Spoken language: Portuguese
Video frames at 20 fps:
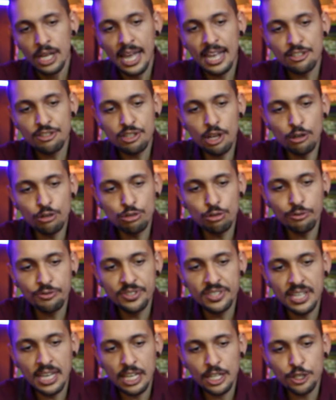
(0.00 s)
É só o
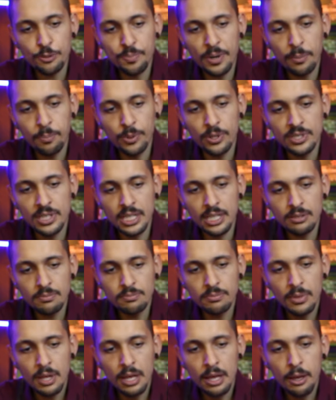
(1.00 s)
suficiente para poder
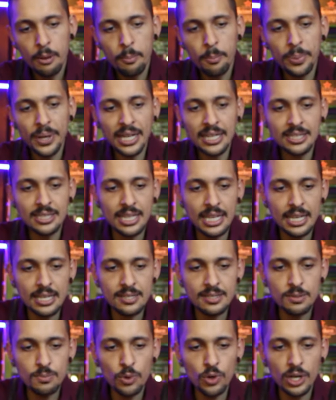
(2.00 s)
prender
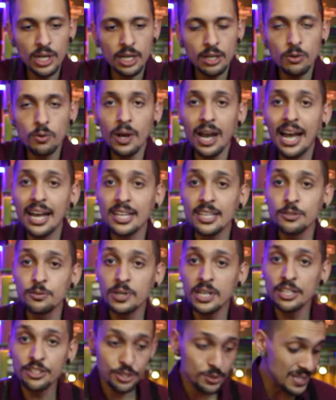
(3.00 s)
esse morango aqui
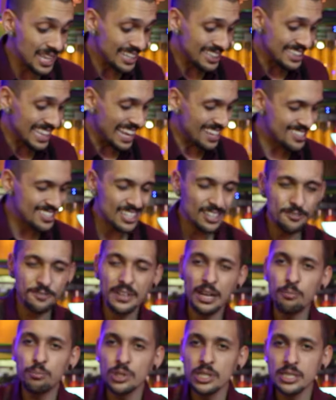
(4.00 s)
no cantinho da taça e ele
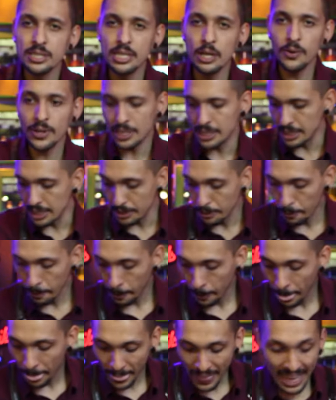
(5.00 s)
ficar bonitão ali.
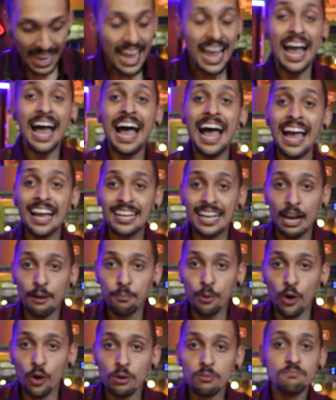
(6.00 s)

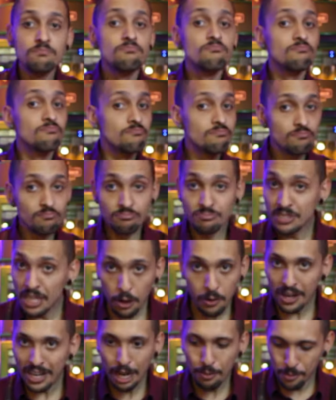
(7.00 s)
Acabou?
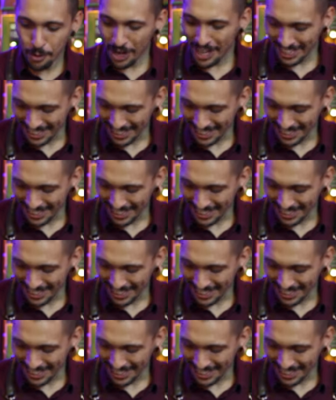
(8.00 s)
Não acabou